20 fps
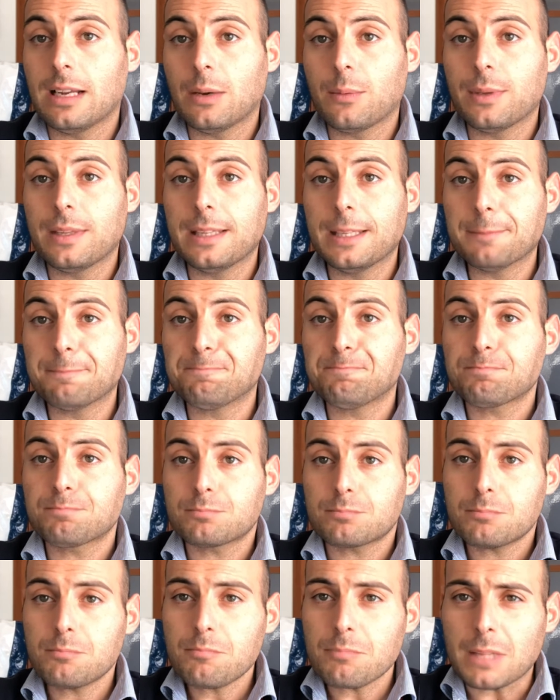quindi
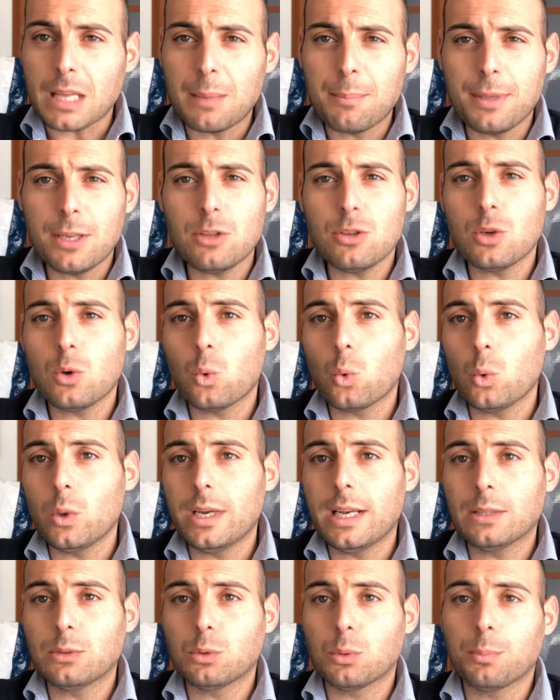il periodo in cui
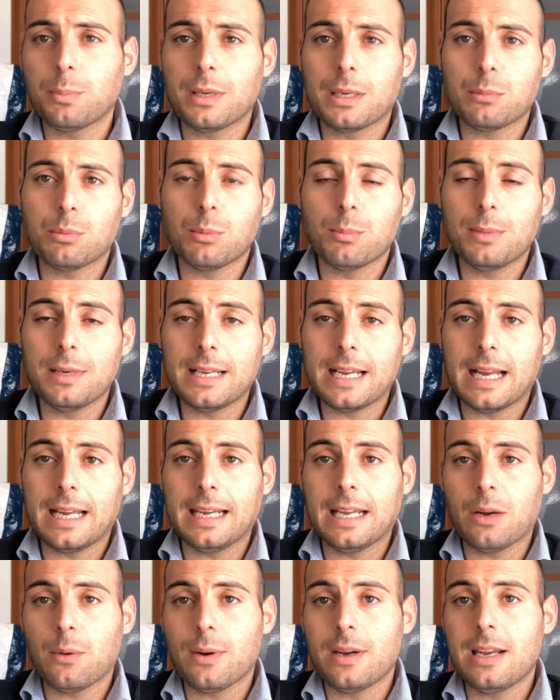le truppe repubblicane
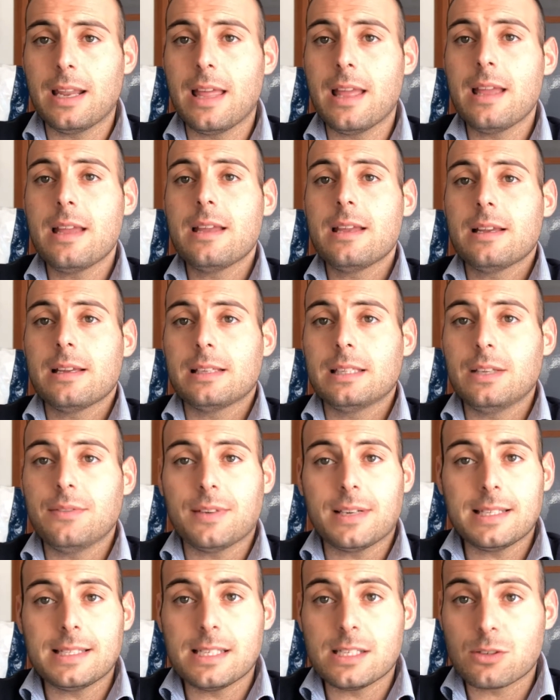e quelle di
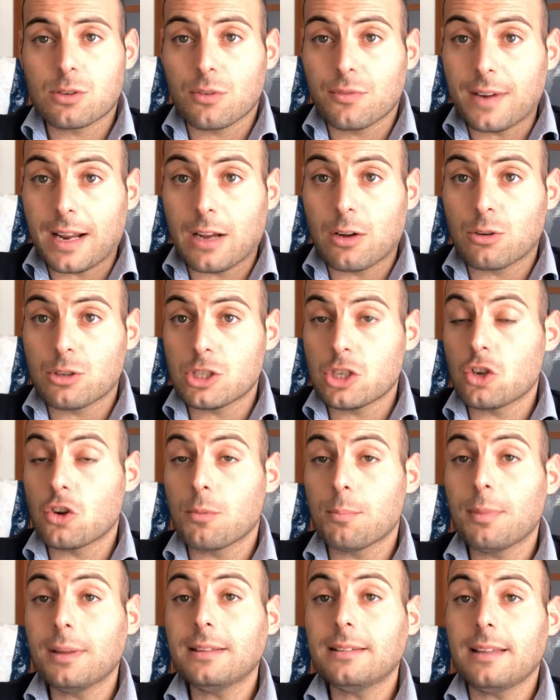Francisco Franco si
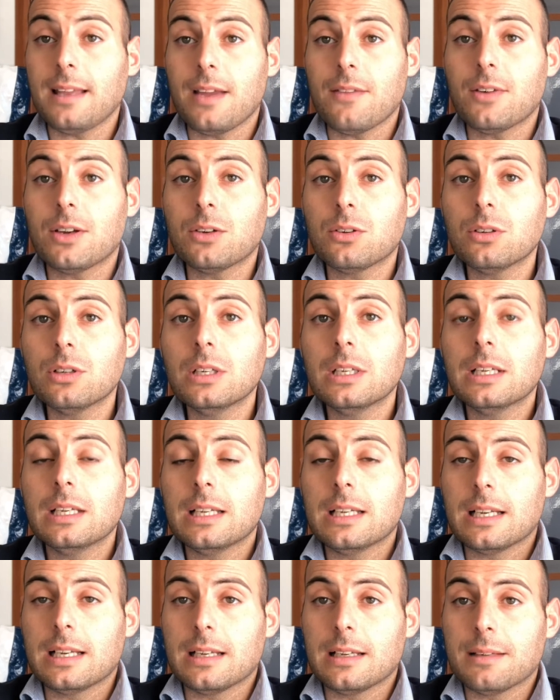combattevano
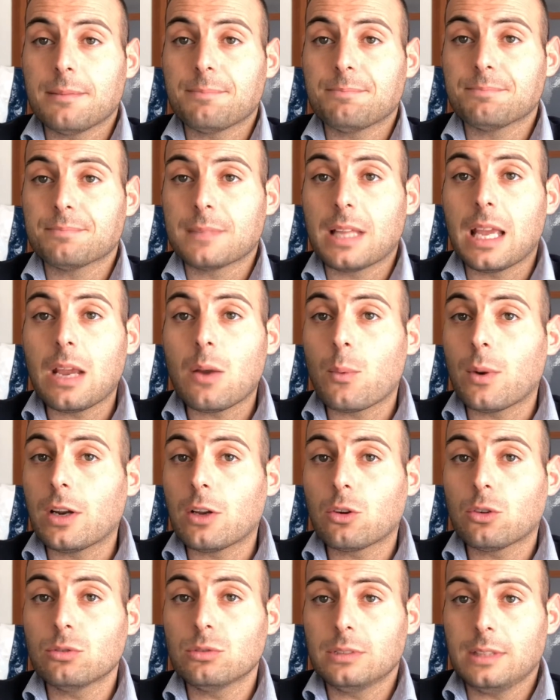um, e in quel
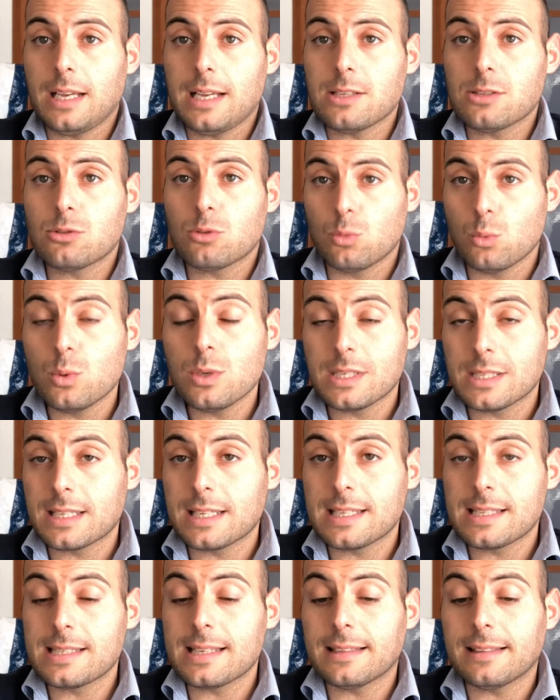contesto lui
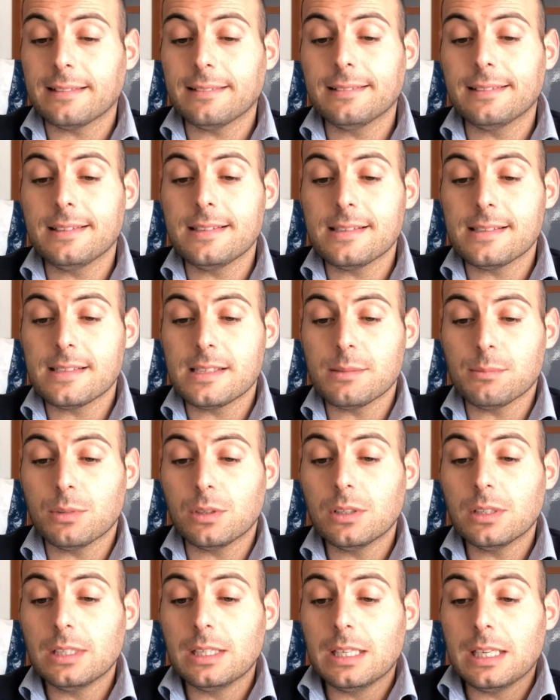scrisse tantissimo.
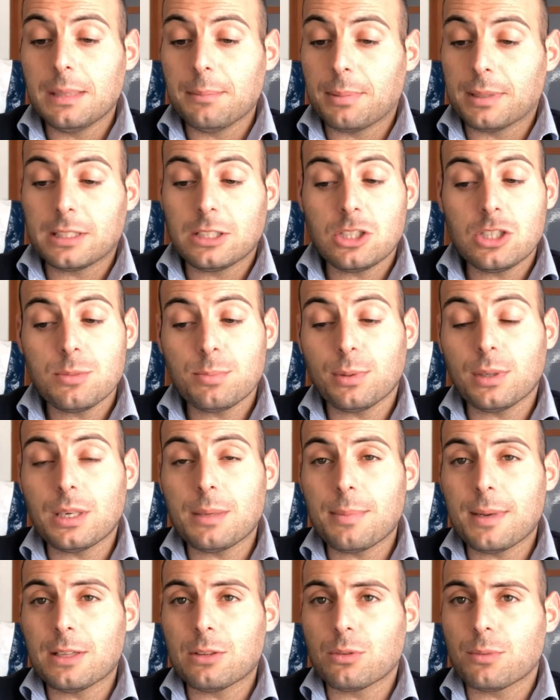Partecipò,
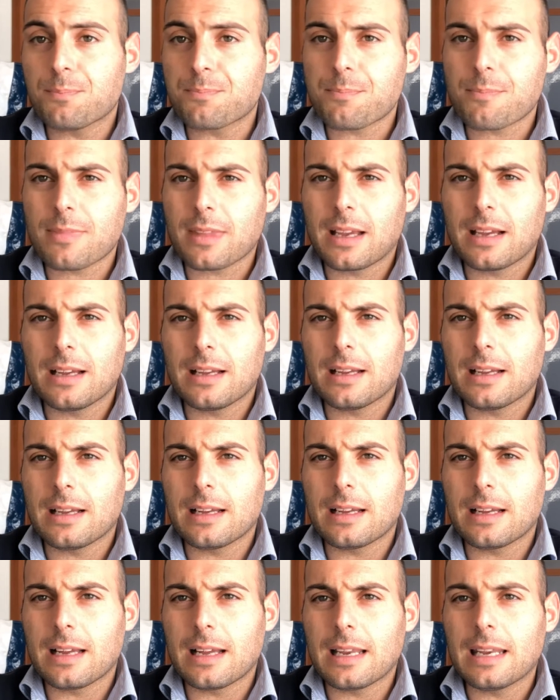ripeto, a,
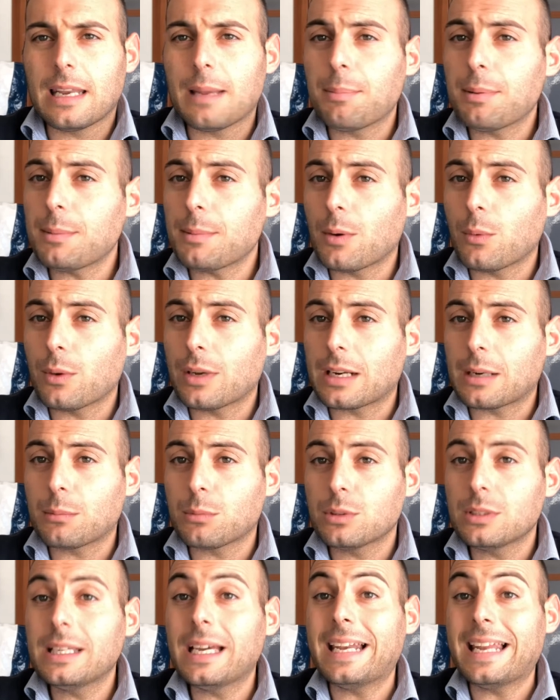a, alla prima guerra
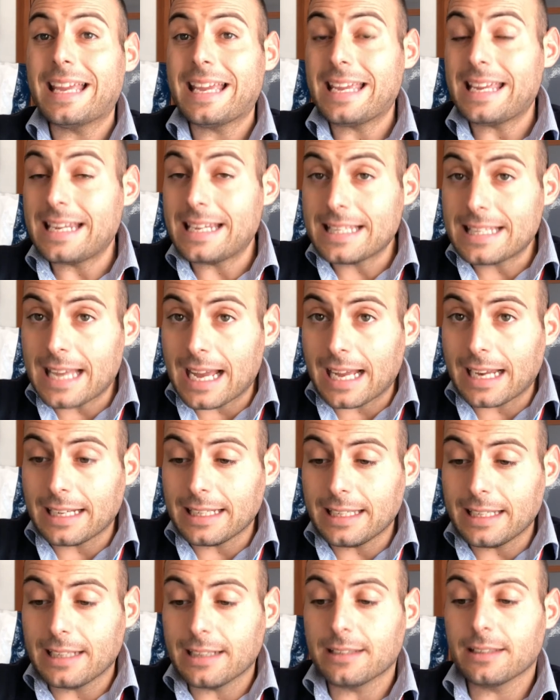mondiale in
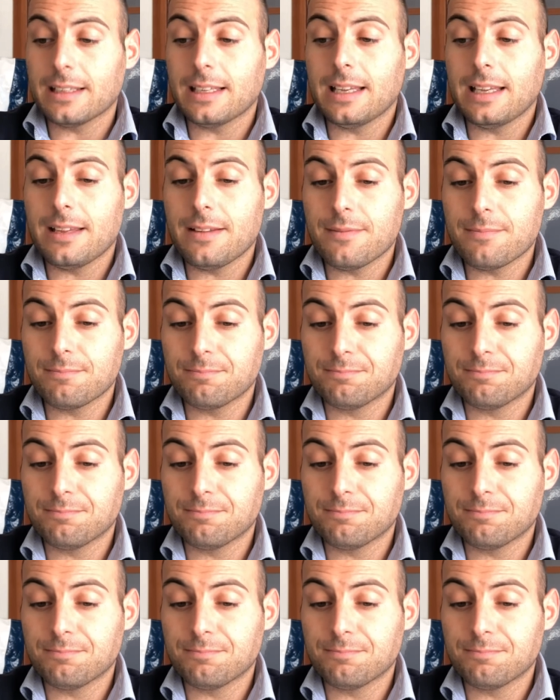Italia. Eh,